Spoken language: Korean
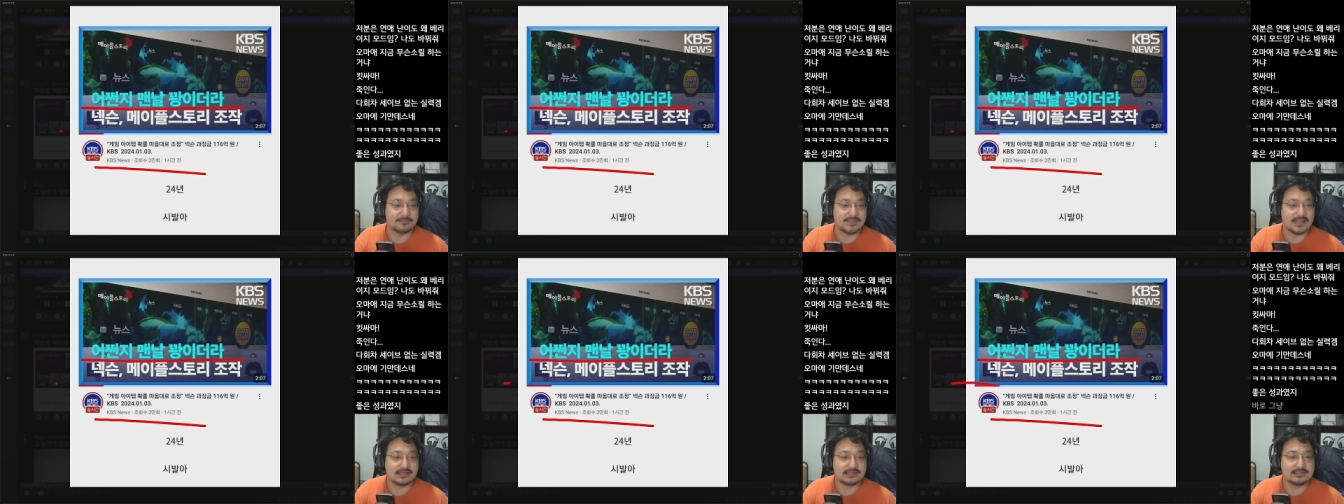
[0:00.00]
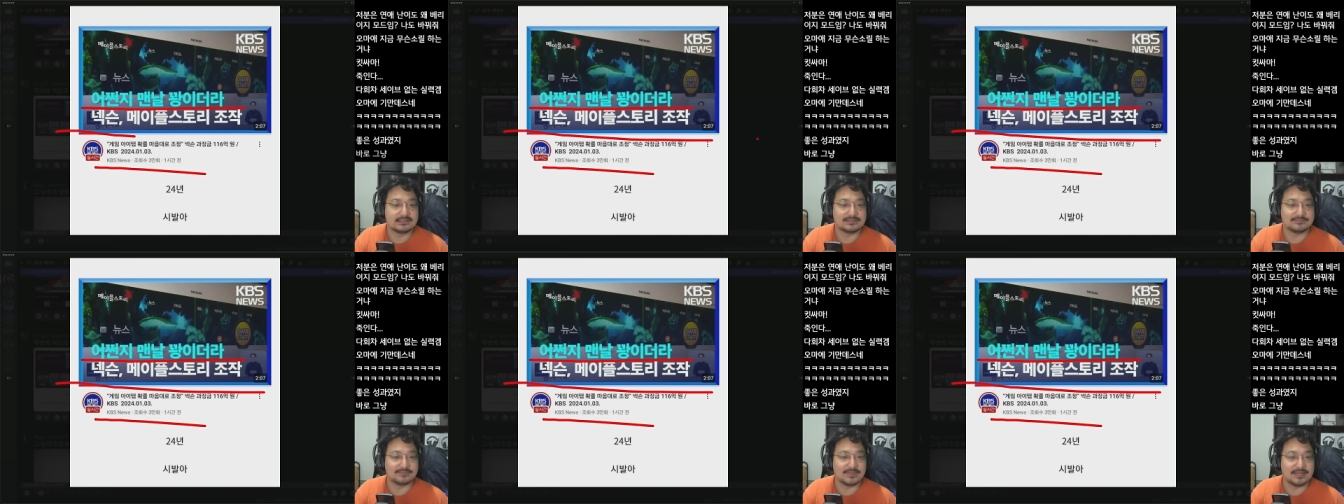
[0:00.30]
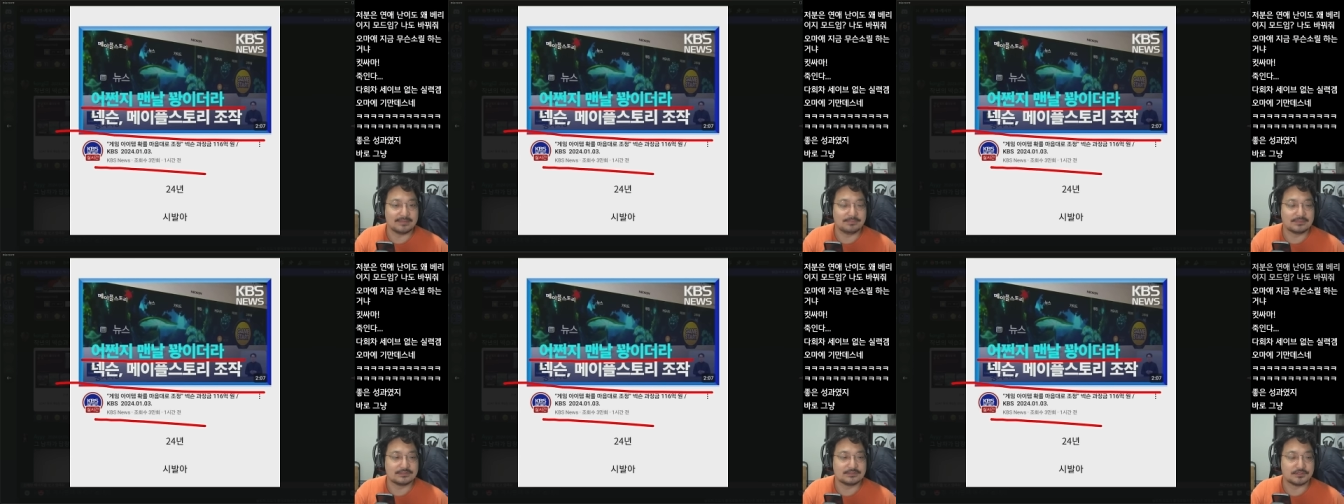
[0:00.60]
넥슨
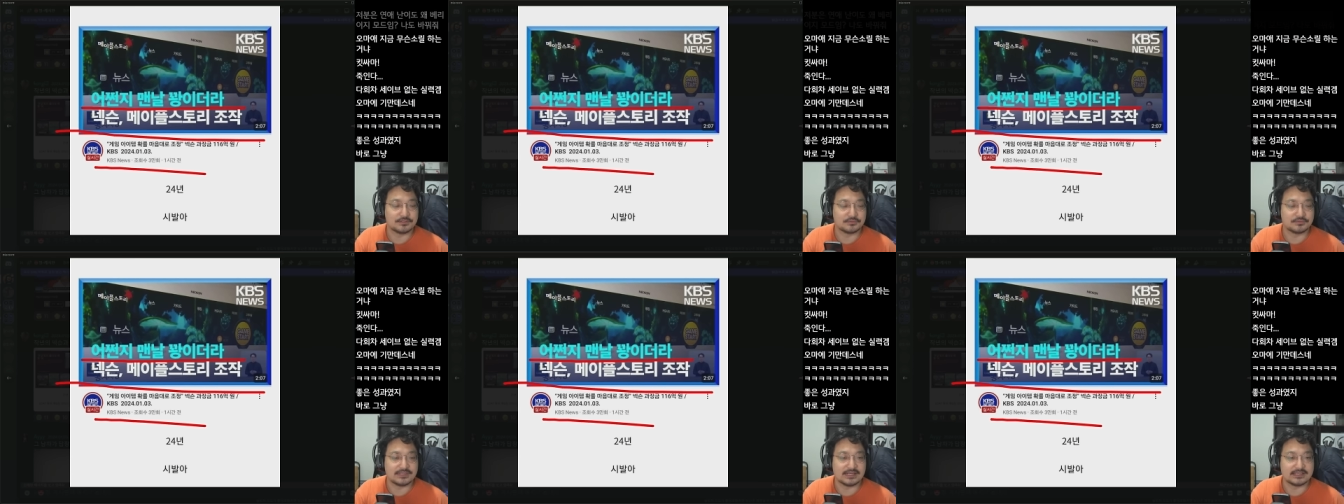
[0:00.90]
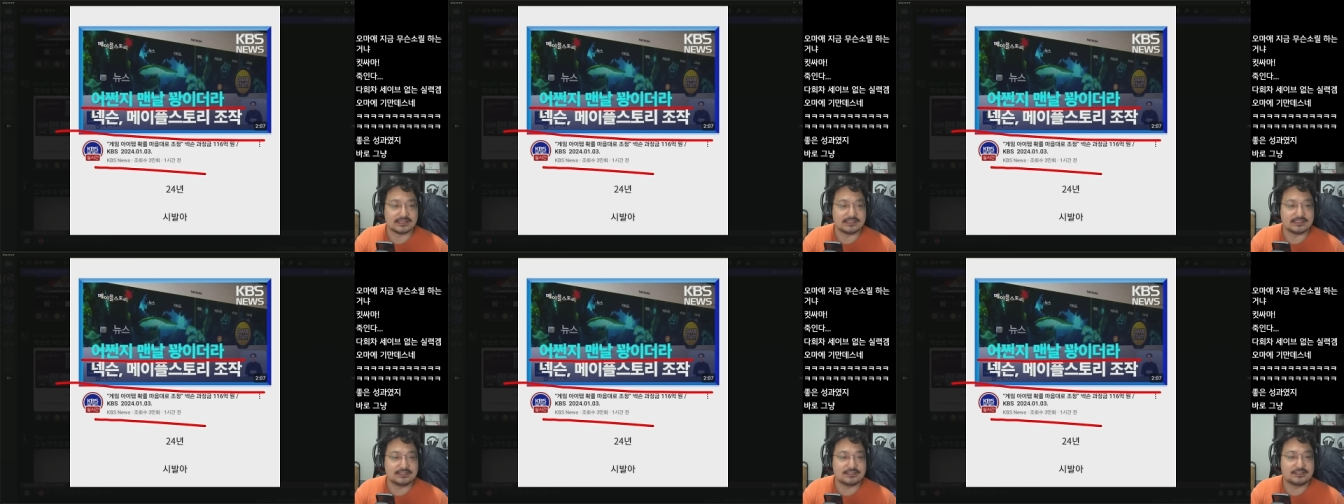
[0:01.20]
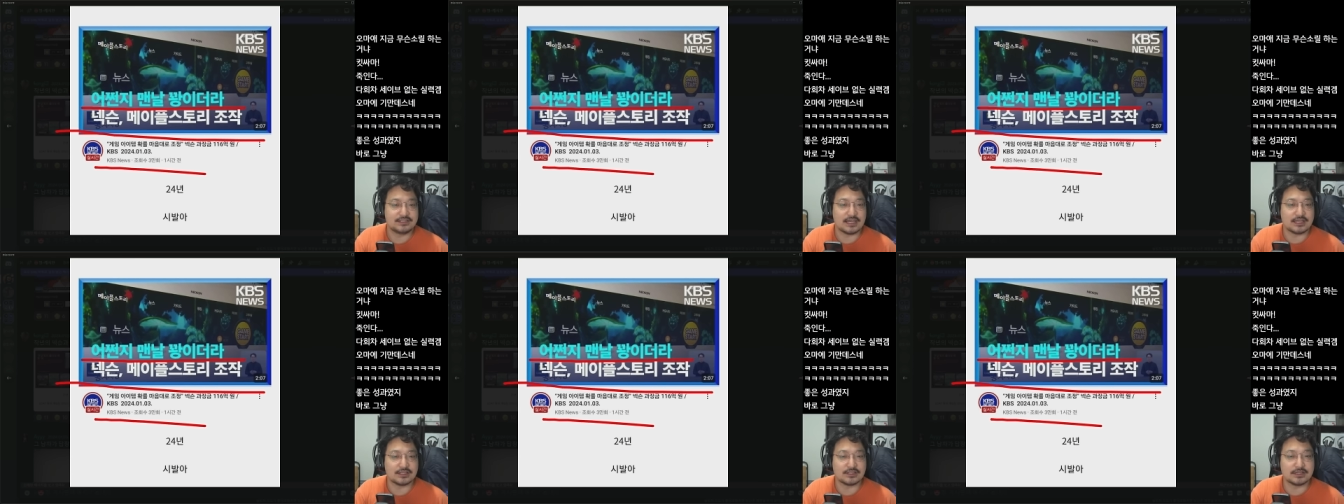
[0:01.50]
메이플스토리 조작 이
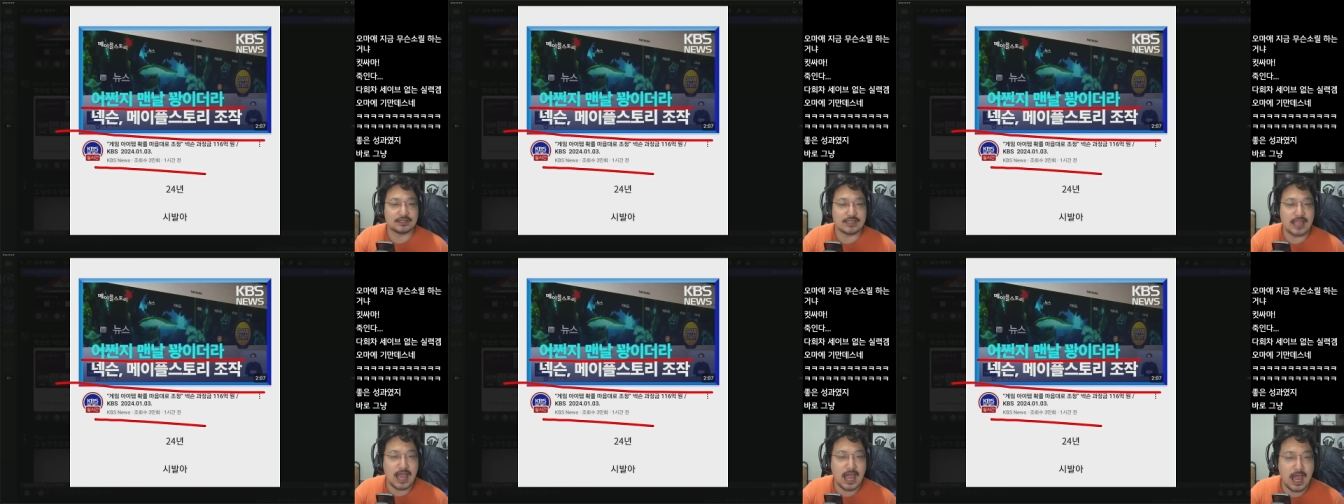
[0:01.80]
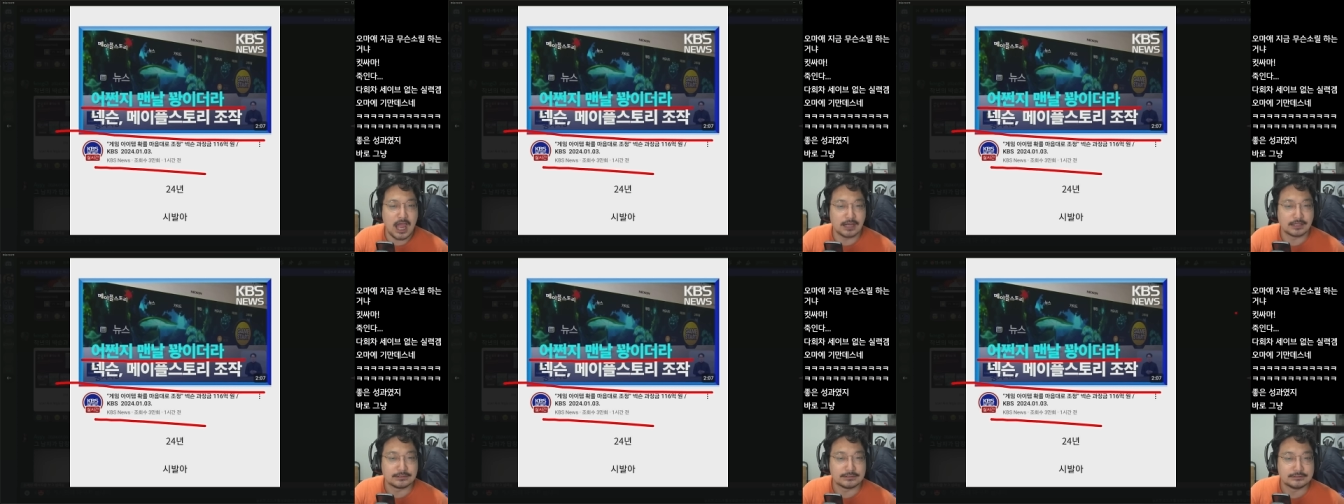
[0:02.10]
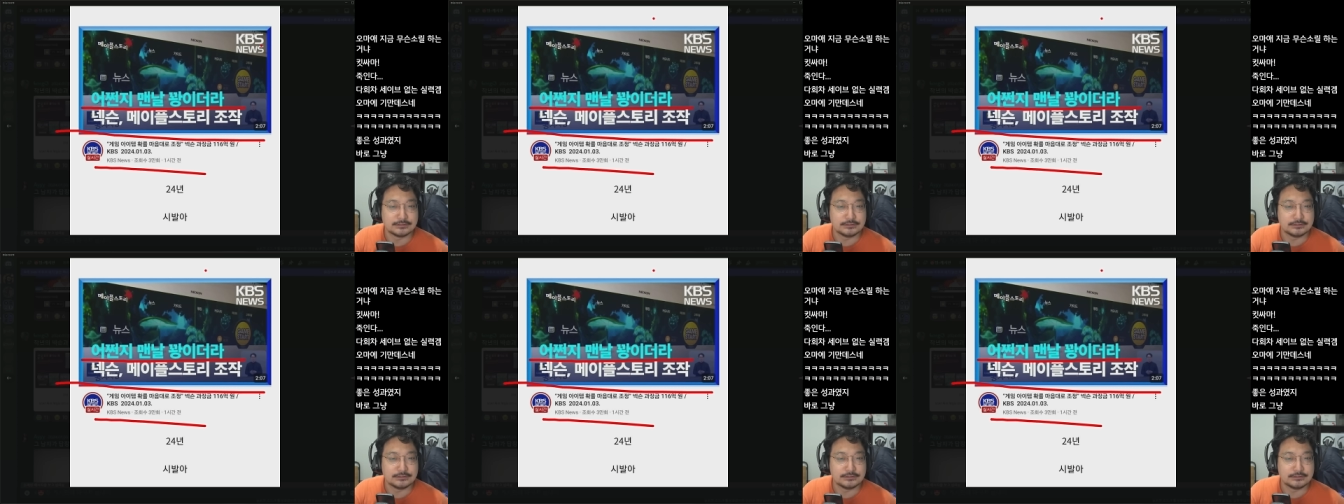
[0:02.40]
새끼들 그냥